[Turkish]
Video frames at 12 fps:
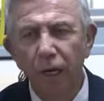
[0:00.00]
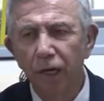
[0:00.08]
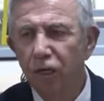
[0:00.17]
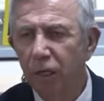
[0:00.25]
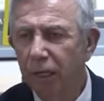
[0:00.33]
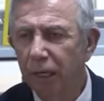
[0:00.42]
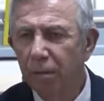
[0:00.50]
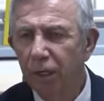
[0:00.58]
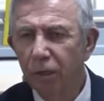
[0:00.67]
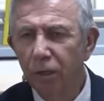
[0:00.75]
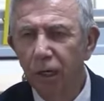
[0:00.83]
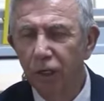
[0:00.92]

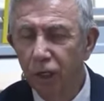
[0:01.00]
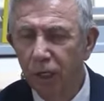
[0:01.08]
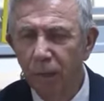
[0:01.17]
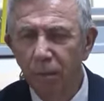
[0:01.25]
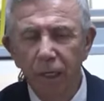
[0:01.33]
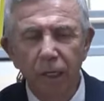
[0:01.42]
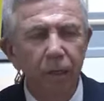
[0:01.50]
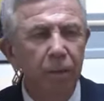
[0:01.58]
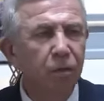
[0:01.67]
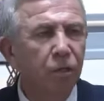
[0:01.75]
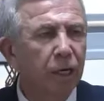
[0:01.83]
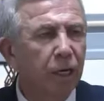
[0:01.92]
Açıklarımız,
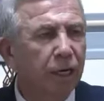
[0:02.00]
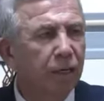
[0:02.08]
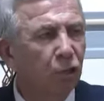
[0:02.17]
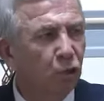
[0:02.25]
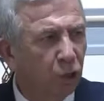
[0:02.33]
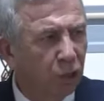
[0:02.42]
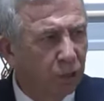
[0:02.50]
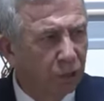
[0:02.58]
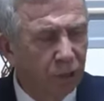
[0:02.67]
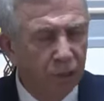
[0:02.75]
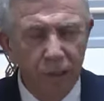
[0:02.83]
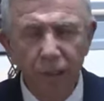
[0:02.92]
açıklamalarımız gayet
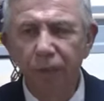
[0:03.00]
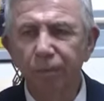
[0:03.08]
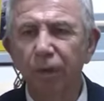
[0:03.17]
ortadadır.